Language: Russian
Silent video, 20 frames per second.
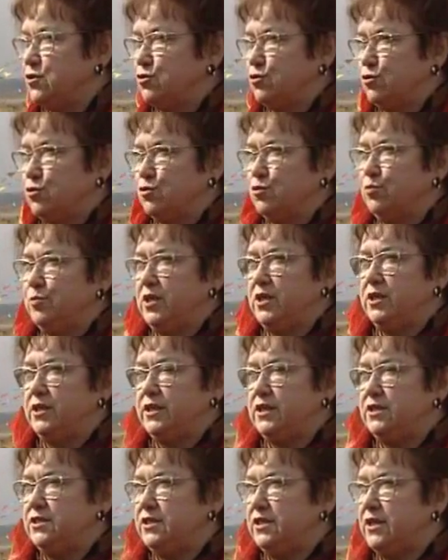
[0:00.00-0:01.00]
что сумели
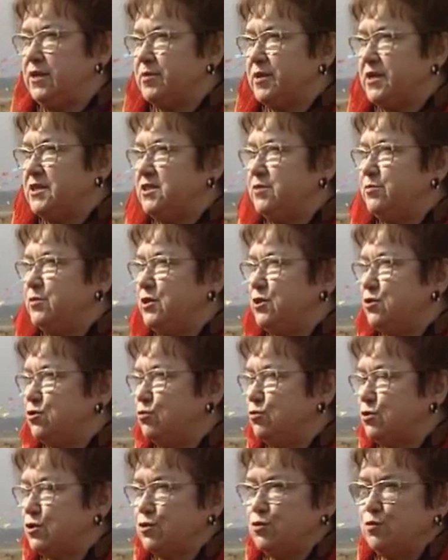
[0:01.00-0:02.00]
найти необходимые
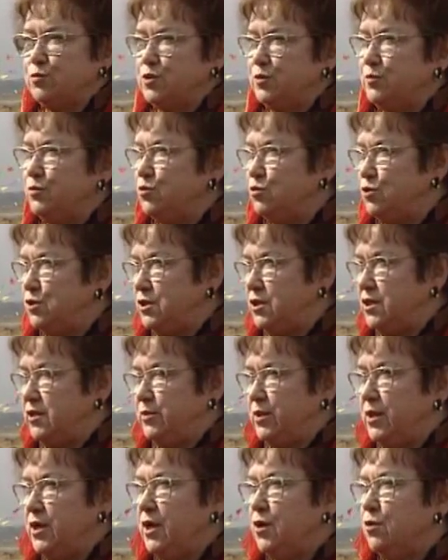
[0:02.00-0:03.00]
ресурсы общими
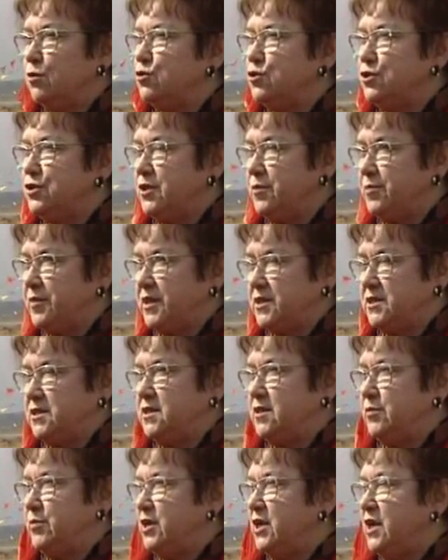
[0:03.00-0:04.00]
усилиями, очень
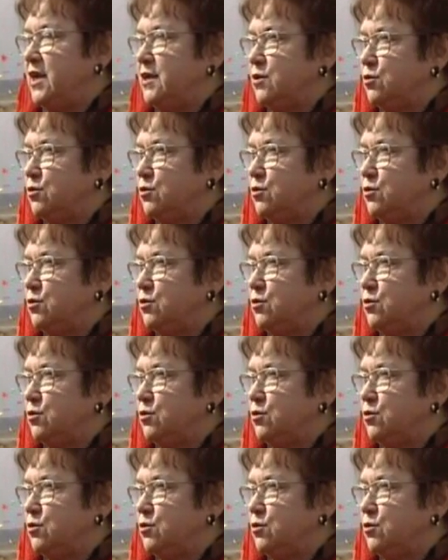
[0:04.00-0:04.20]
непростыми.